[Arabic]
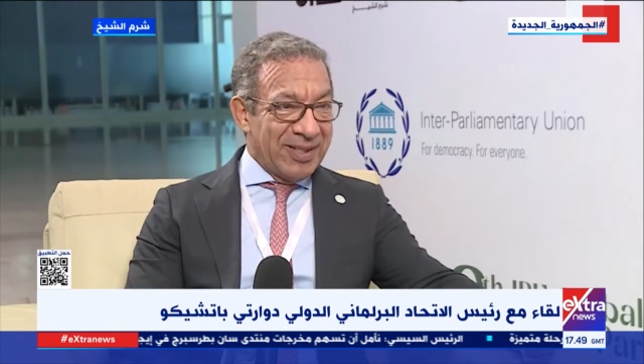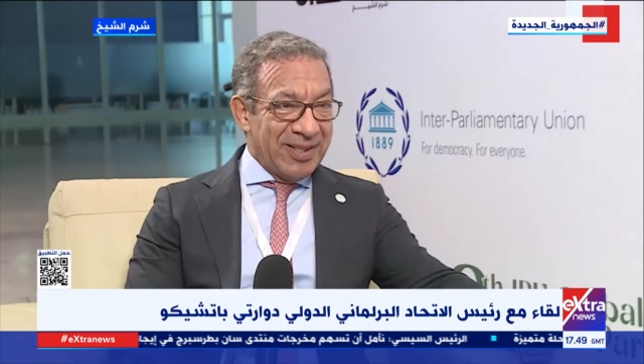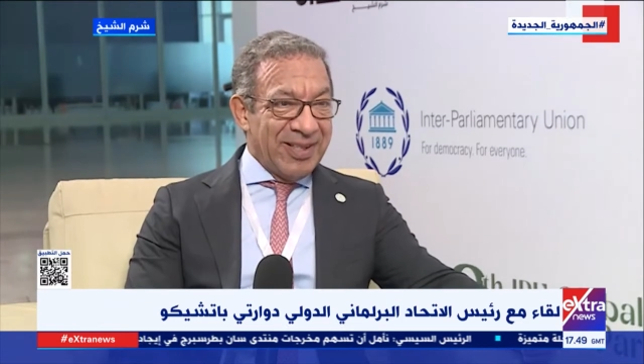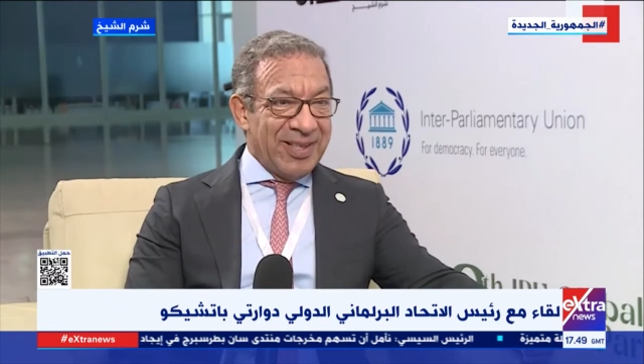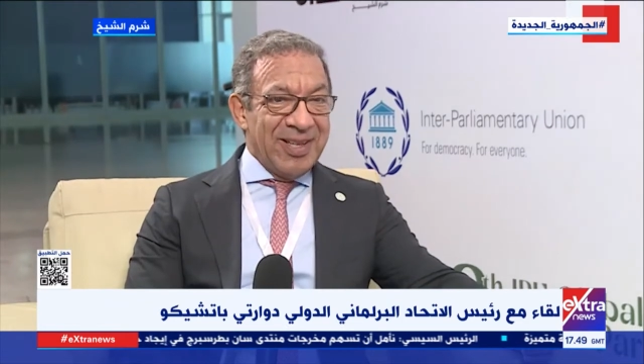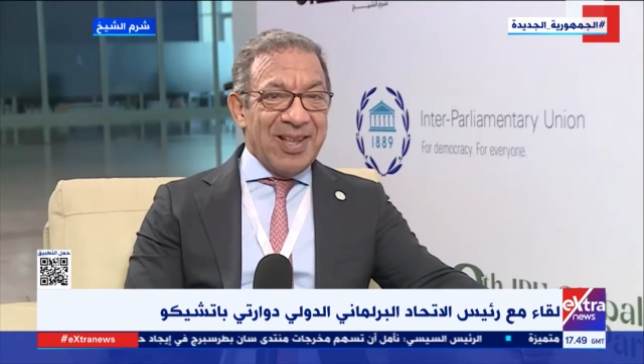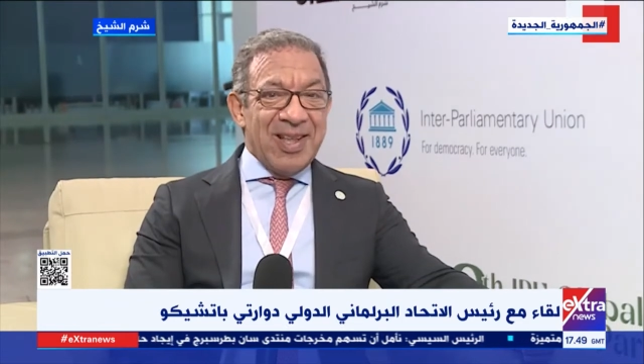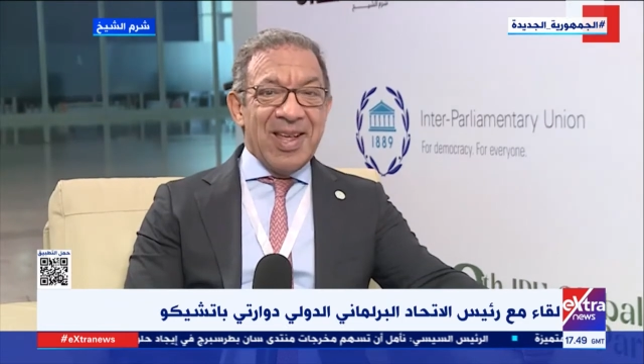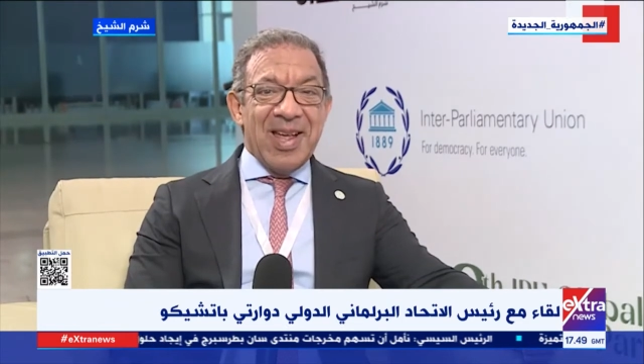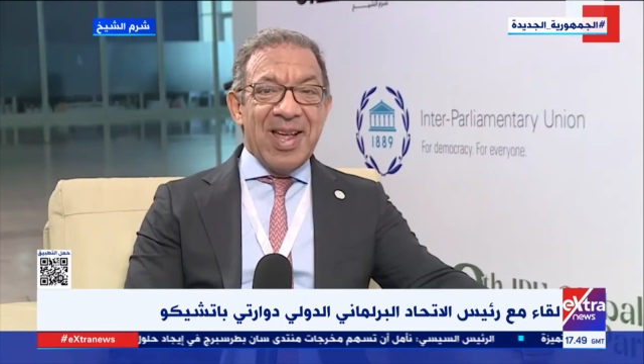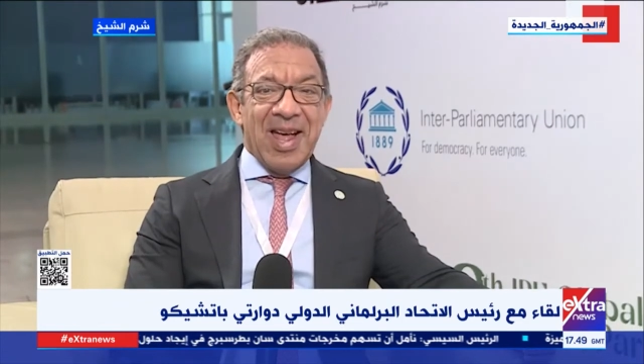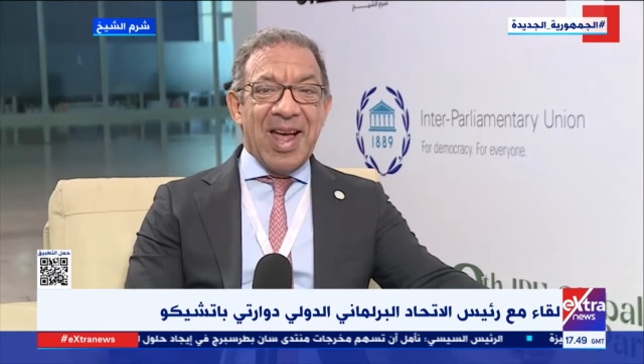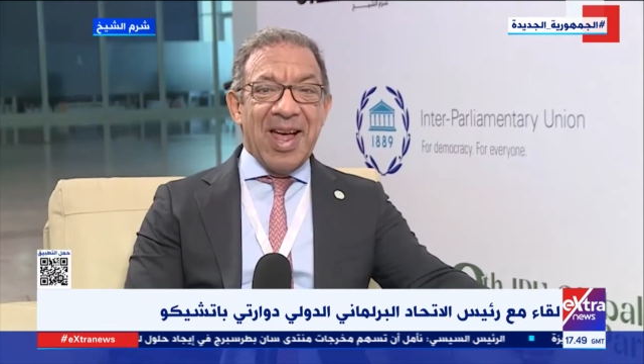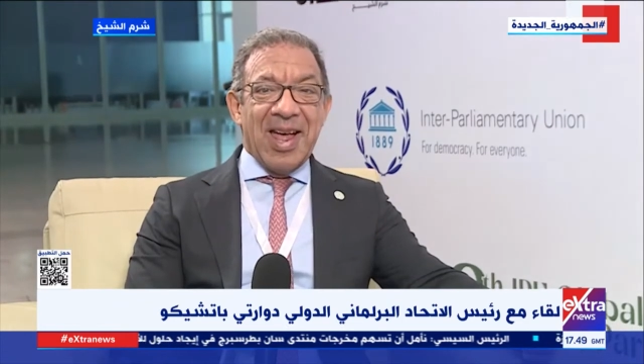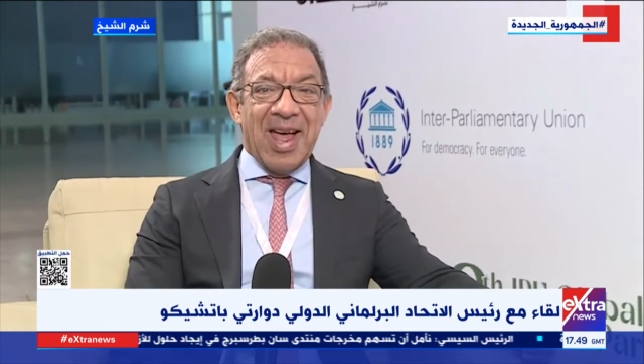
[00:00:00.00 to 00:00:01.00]
علاقة
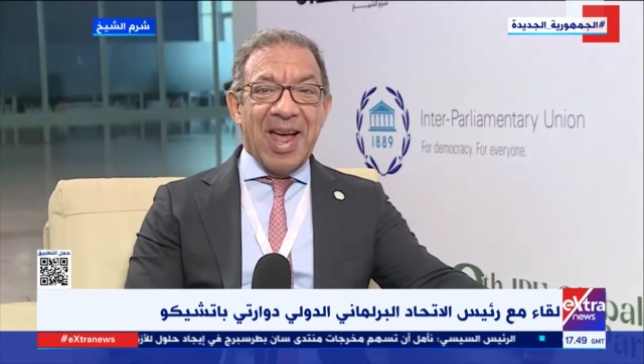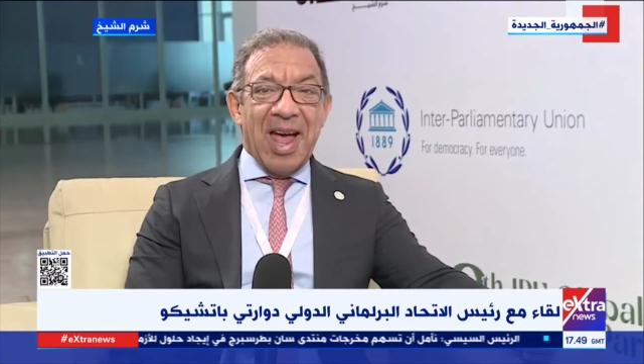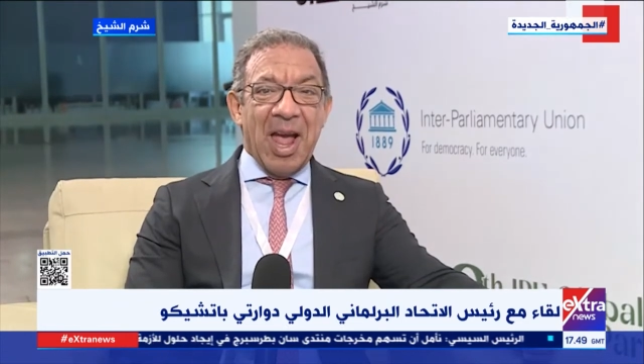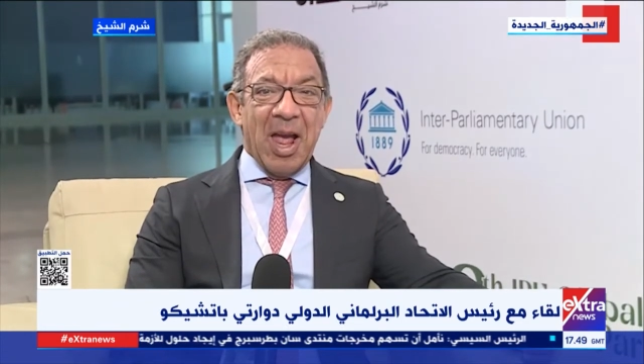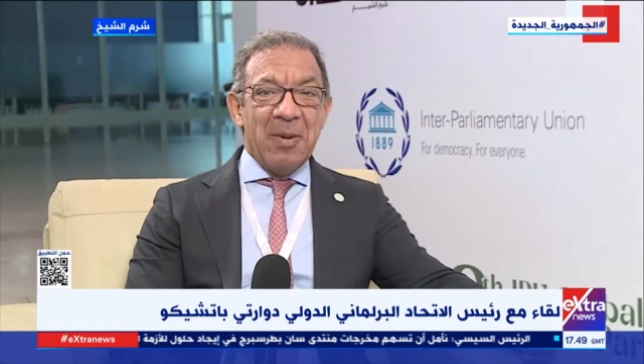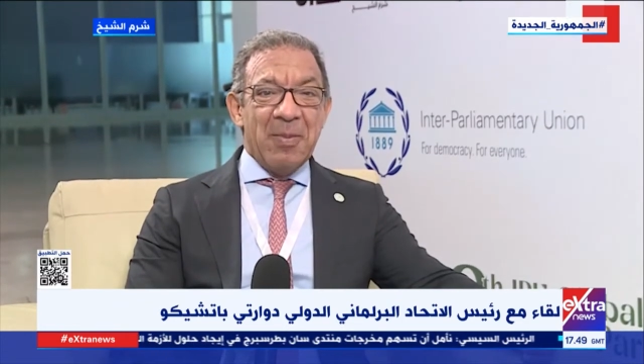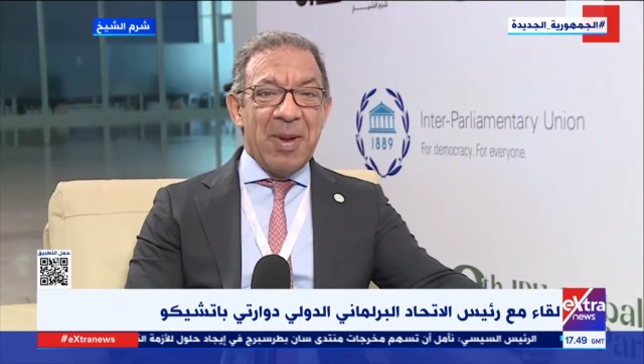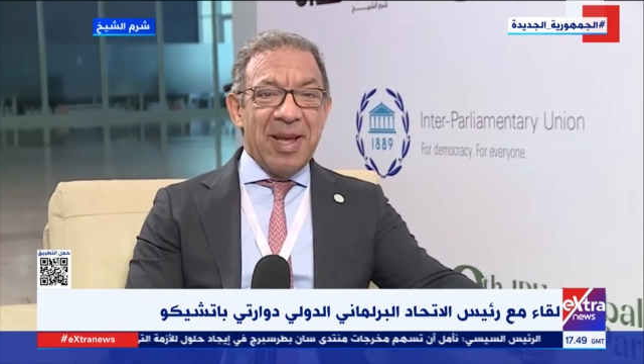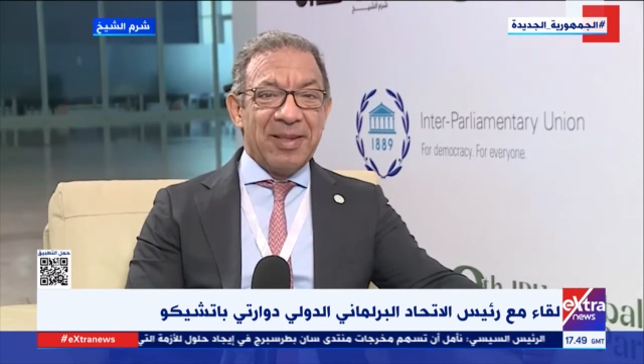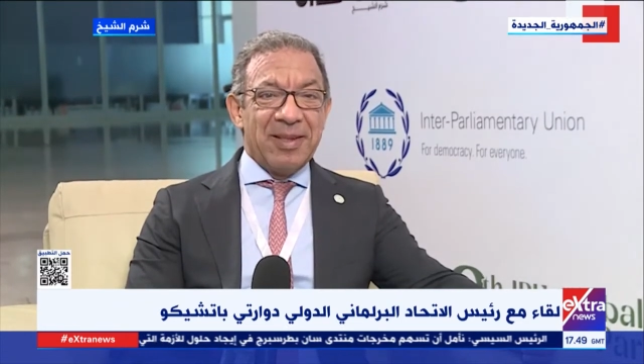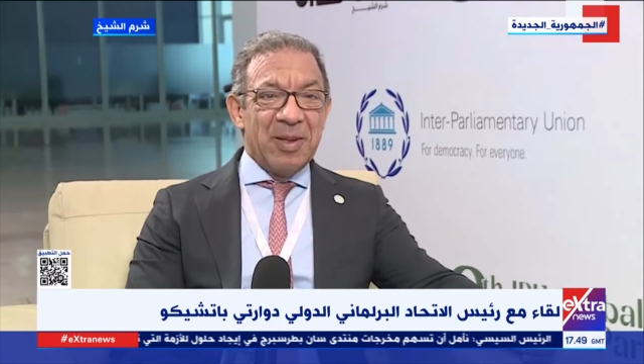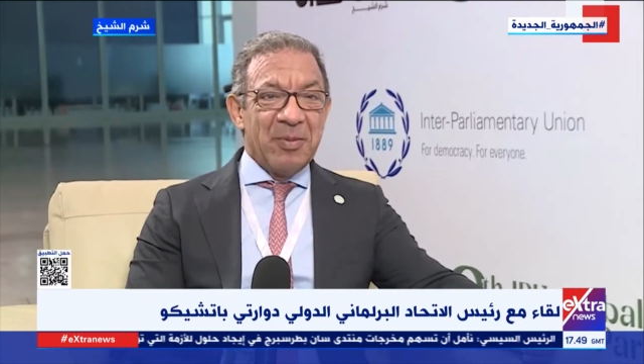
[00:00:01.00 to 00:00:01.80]
جيدة للغاية